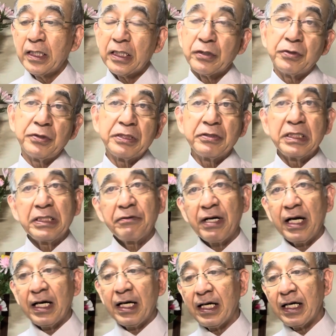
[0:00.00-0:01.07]
国々
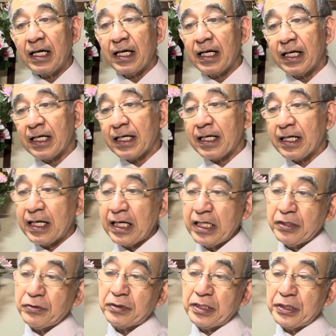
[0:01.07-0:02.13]
はあ彼
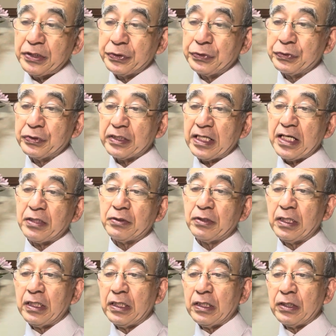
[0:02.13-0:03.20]
によって祝福される。
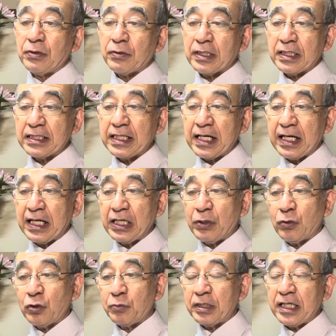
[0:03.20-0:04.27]
私が彼
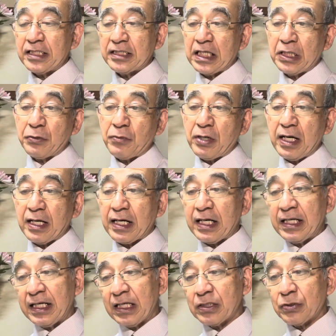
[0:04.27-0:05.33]
を呼び出したのは、
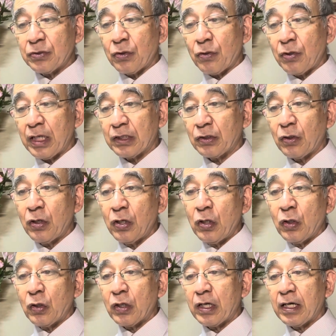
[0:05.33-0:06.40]
彼がその子らと
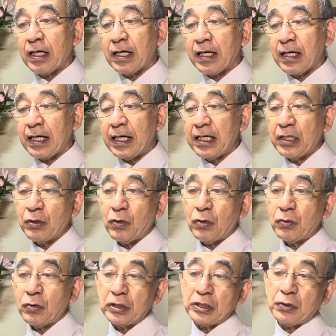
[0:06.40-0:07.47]
彼の
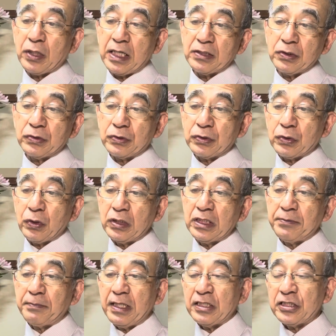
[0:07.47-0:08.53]
後の家族とに
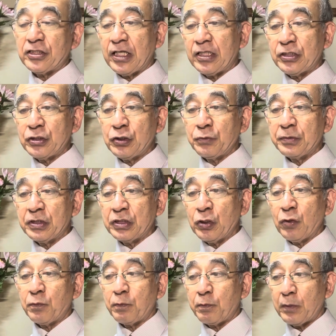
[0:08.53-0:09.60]
命じて死の
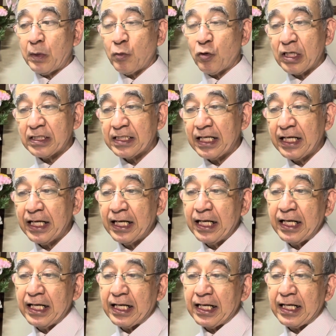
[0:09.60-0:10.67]
道を守らせ、
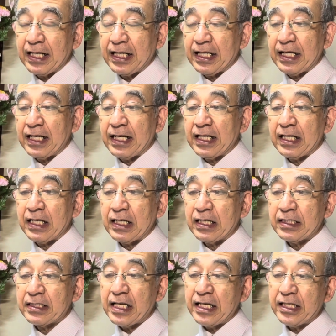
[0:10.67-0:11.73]

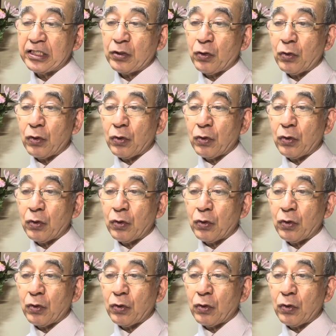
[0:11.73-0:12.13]
えー、正義と